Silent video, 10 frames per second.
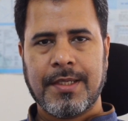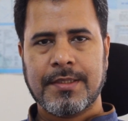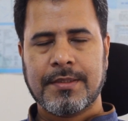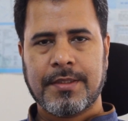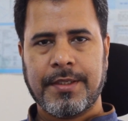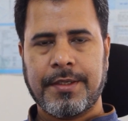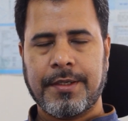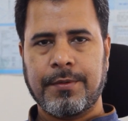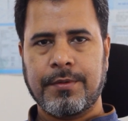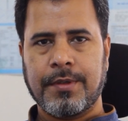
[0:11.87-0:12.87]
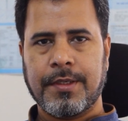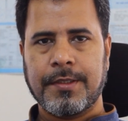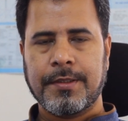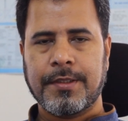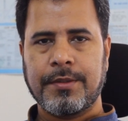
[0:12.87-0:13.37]
ক্লাস থেকে রেকর্ড করা
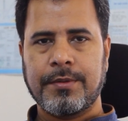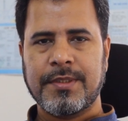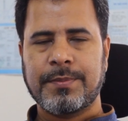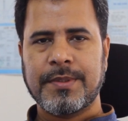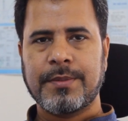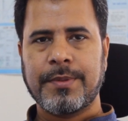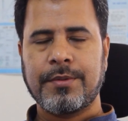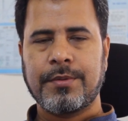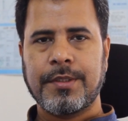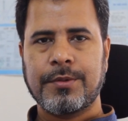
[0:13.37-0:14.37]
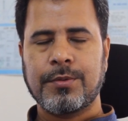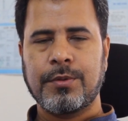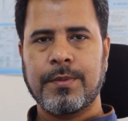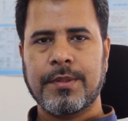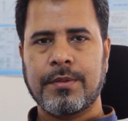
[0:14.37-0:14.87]
কিন্তু স্পেসিফিক করে
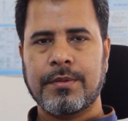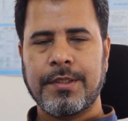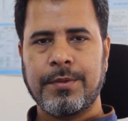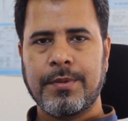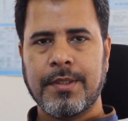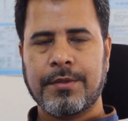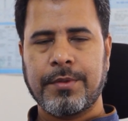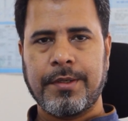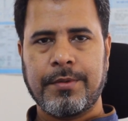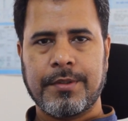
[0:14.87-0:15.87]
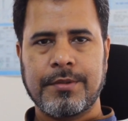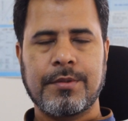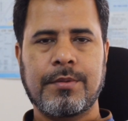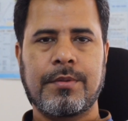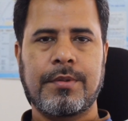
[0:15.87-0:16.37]
শুধুমাত্র টিউটোরিয়াল তৈরি করার
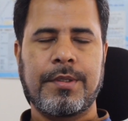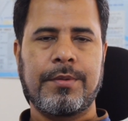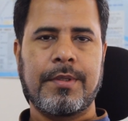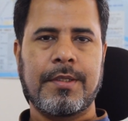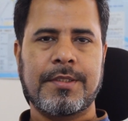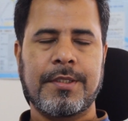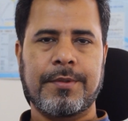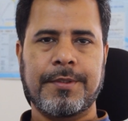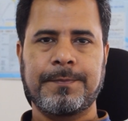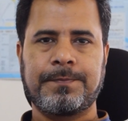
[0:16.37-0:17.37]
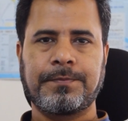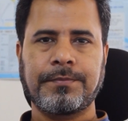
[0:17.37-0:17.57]
জন্য কোনো টিউটোরিয়াল ছিল না